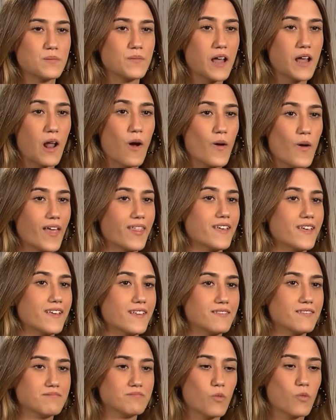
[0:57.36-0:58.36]
Eh, ahora
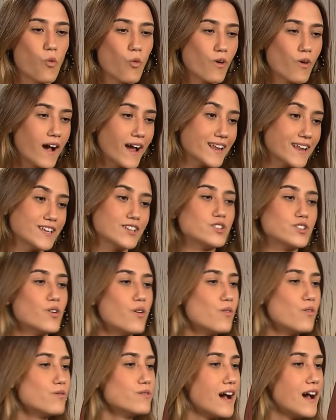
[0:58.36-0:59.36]
de un
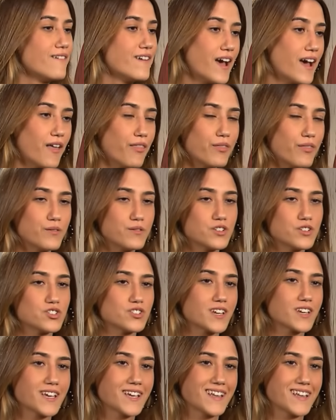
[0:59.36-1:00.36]
cariño, un abrazo, no
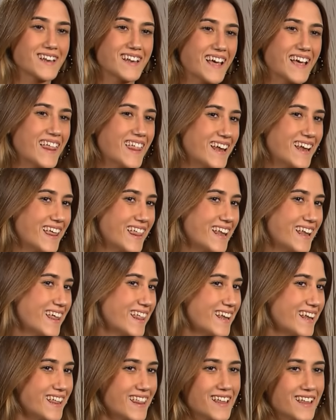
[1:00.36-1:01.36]
sé qué, nada, nada,
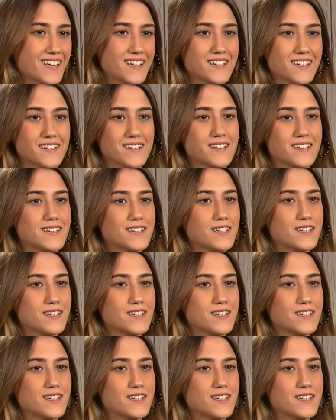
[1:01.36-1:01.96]
nada, nada.